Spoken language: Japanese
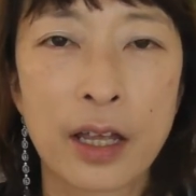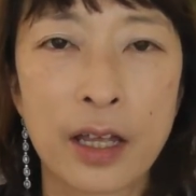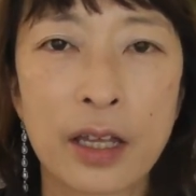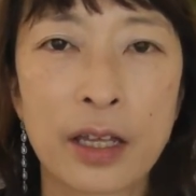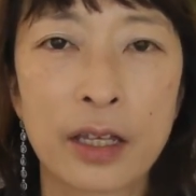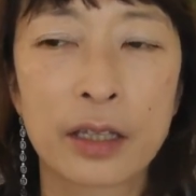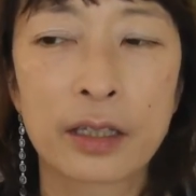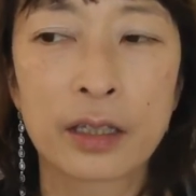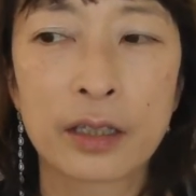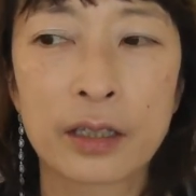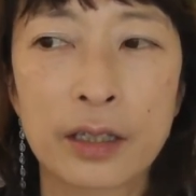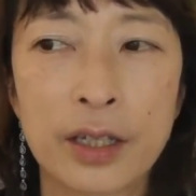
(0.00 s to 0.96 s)

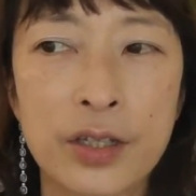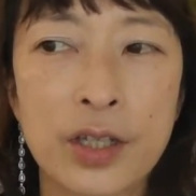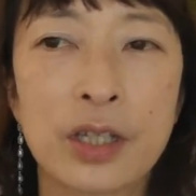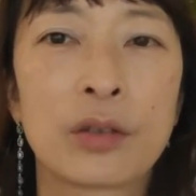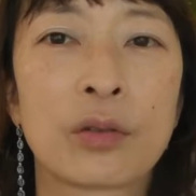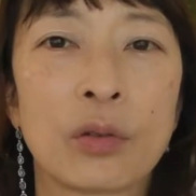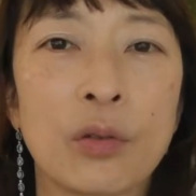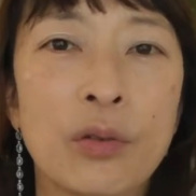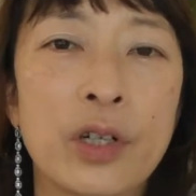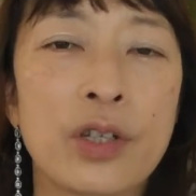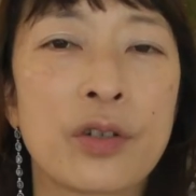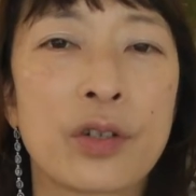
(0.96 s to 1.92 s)
えー、きちんと
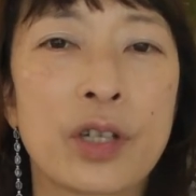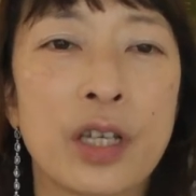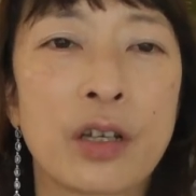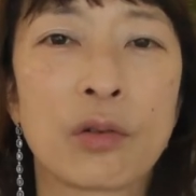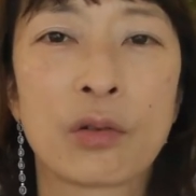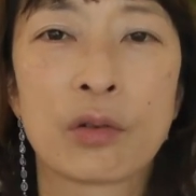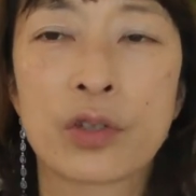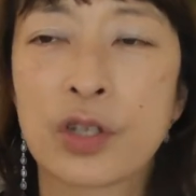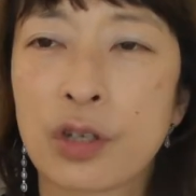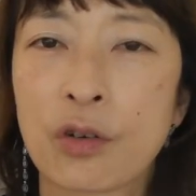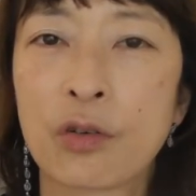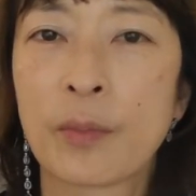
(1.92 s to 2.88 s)
独立企業
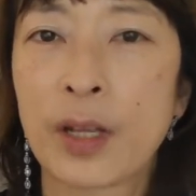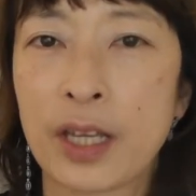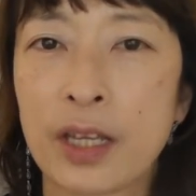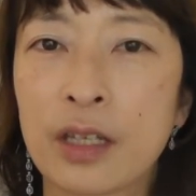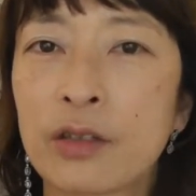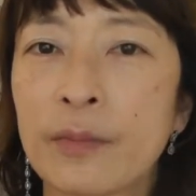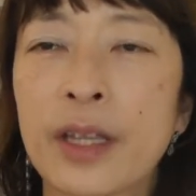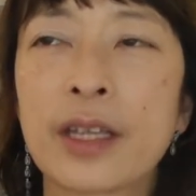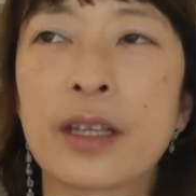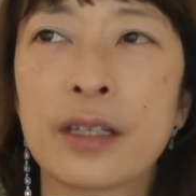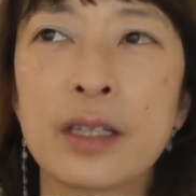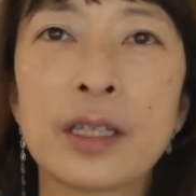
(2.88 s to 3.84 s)
事業まで行くま
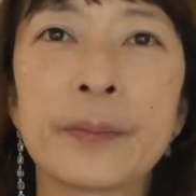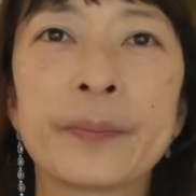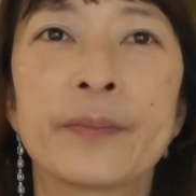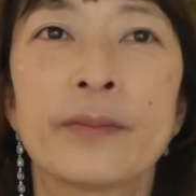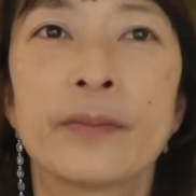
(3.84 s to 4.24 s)
でに